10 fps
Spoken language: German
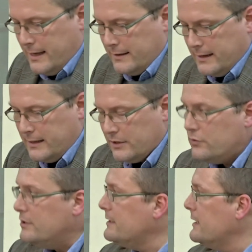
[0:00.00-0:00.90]
Denn
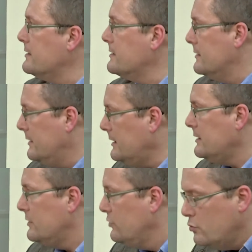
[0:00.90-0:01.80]
natürlich geht es
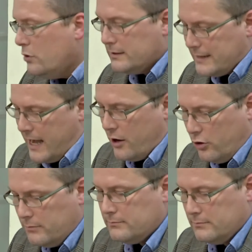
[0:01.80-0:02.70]
nicht nur
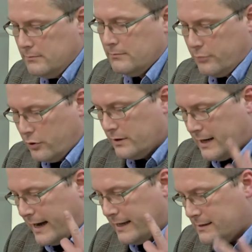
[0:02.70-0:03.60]
darum, Punkt
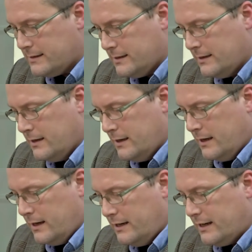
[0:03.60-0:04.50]
1,
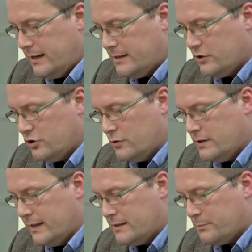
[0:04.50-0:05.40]
in der nächsten
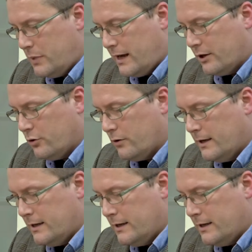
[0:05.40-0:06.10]
Schulnetzplanung